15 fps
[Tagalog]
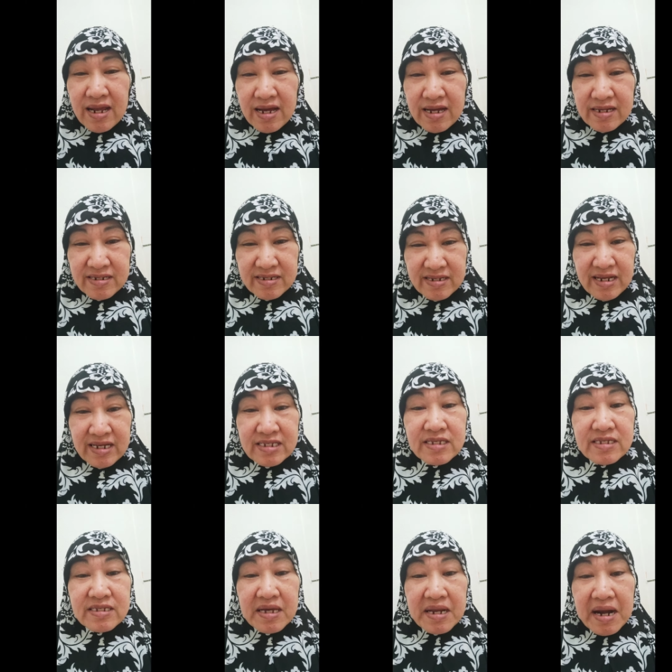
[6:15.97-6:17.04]
lang
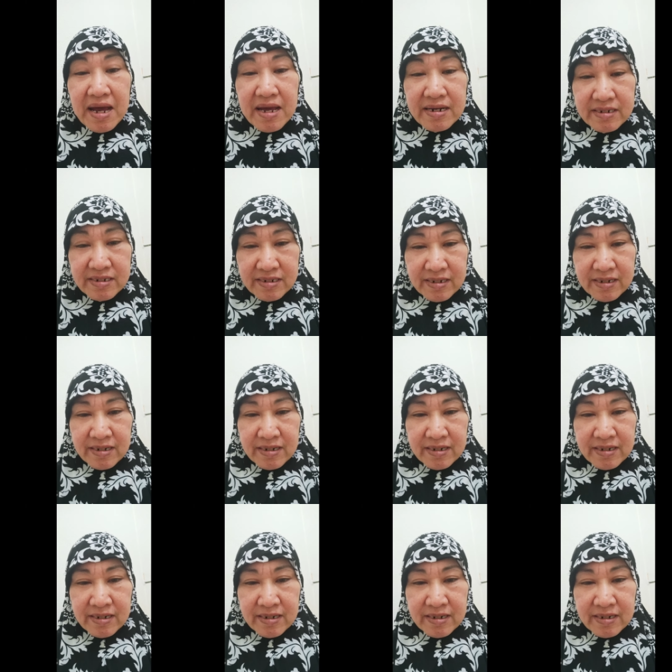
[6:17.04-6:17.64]
nagsisiraan.